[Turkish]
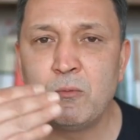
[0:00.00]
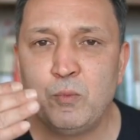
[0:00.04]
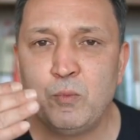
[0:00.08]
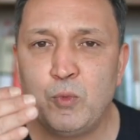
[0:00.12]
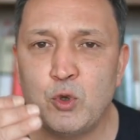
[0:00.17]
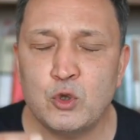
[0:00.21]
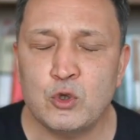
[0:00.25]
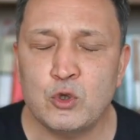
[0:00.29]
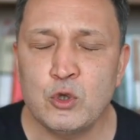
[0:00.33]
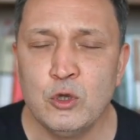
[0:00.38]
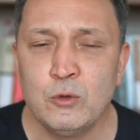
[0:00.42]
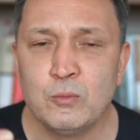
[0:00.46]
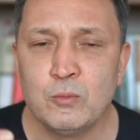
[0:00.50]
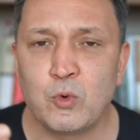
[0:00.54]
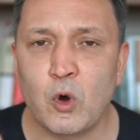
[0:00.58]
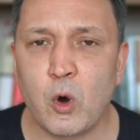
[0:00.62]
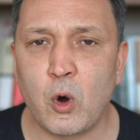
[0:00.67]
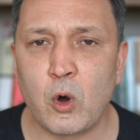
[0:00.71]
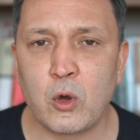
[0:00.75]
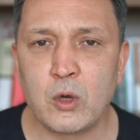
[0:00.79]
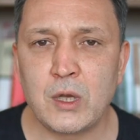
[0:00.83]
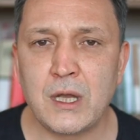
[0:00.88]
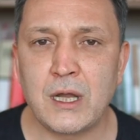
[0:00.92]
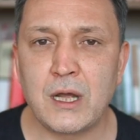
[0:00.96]
Bütün
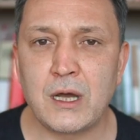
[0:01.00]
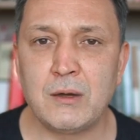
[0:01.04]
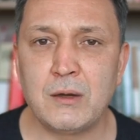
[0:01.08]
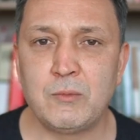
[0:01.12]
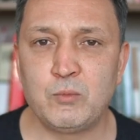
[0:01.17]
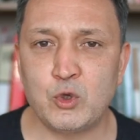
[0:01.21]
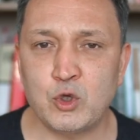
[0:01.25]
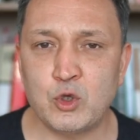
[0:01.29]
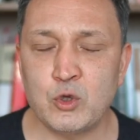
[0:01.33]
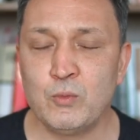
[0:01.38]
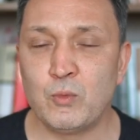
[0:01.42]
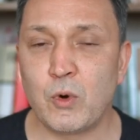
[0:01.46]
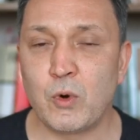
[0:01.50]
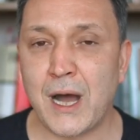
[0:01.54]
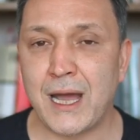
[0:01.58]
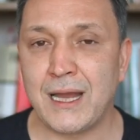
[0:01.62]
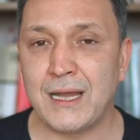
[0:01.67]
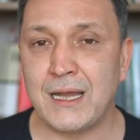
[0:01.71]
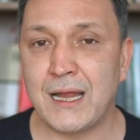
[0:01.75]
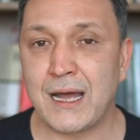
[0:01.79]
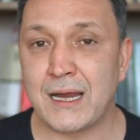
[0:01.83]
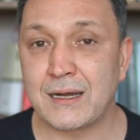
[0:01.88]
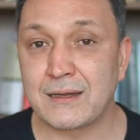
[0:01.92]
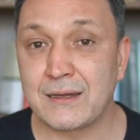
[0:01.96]
bu oy, e, bütün bu
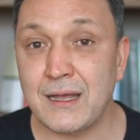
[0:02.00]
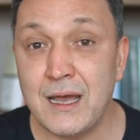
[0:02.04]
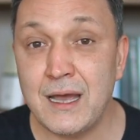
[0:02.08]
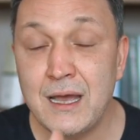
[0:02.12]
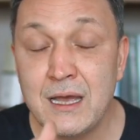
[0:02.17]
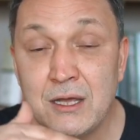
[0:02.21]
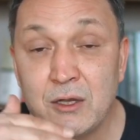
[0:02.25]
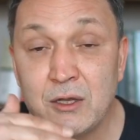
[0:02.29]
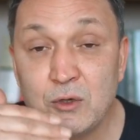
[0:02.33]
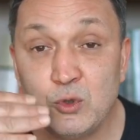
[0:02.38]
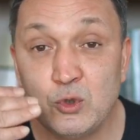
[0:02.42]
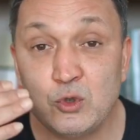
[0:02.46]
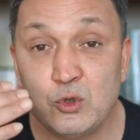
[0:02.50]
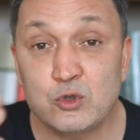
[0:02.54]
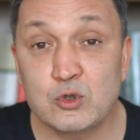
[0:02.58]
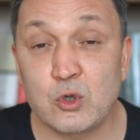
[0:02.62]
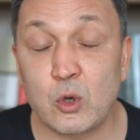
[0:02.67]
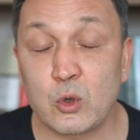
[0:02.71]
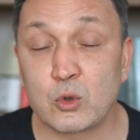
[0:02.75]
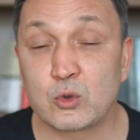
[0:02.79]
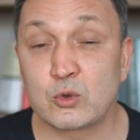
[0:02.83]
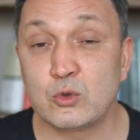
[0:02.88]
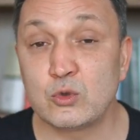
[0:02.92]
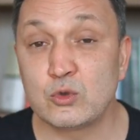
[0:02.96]
aylarda
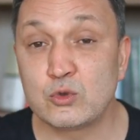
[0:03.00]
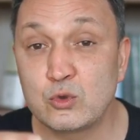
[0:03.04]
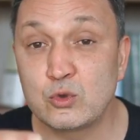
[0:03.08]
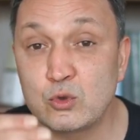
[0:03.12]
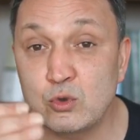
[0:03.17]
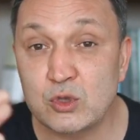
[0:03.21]
%30,